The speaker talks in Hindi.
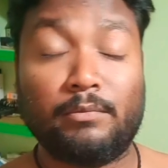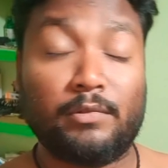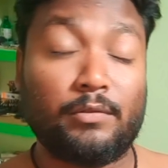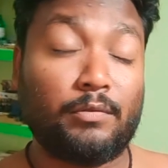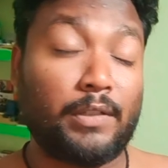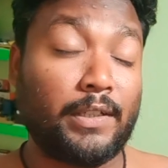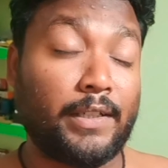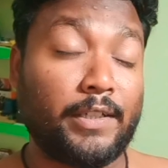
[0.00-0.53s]

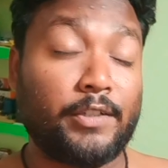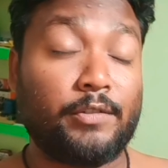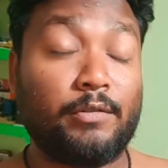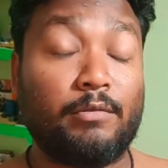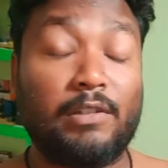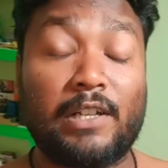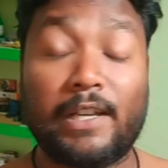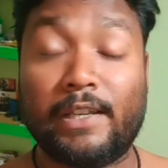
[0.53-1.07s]
थोड़ा रेस्ट
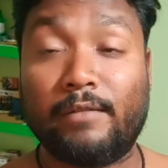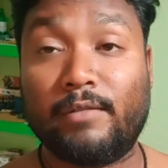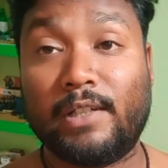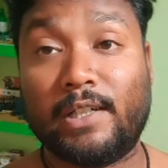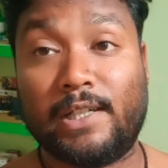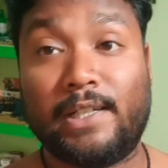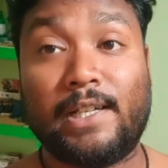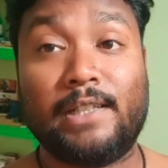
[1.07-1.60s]
करूँगा कहीं ना
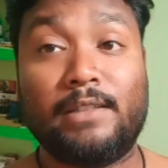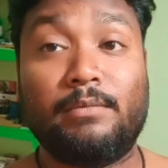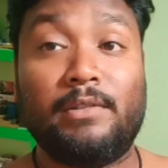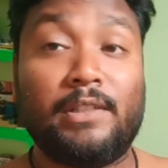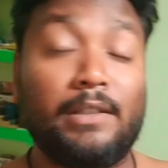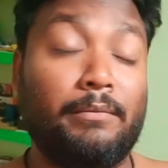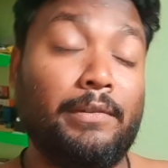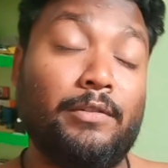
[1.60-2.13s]
कहीं रात भर
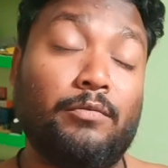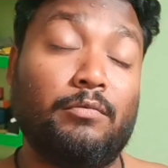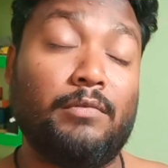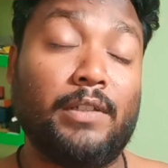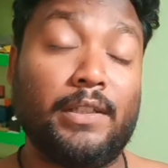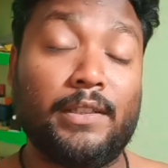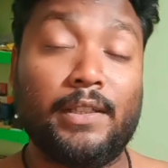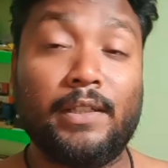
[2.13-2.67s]
के मैं सो
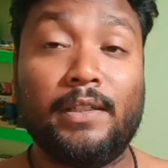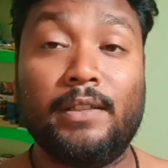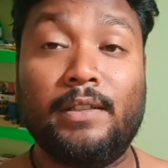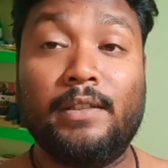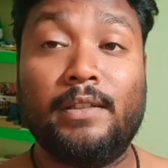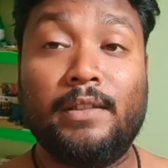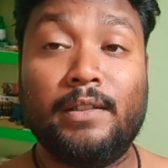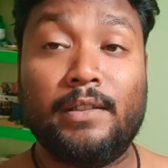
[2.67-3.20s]
नहीं
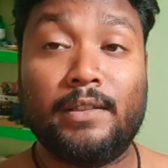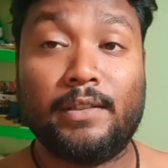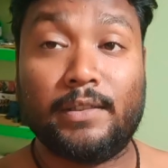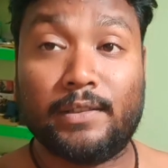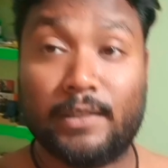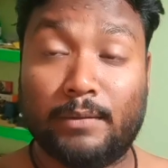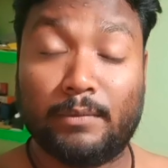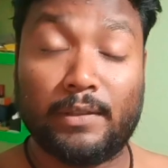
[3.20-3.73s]
था
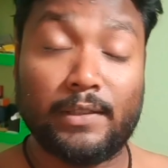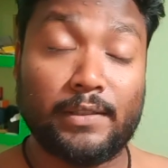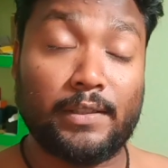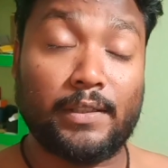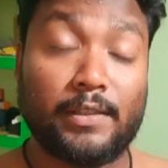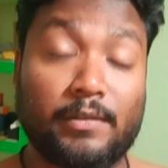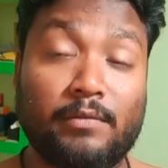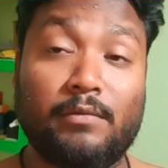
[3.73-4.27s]
इसलिए मैं आज
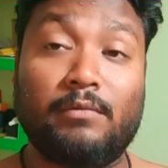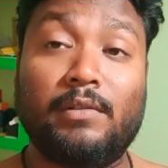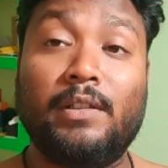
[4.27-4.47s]
रेस्ट करूँगा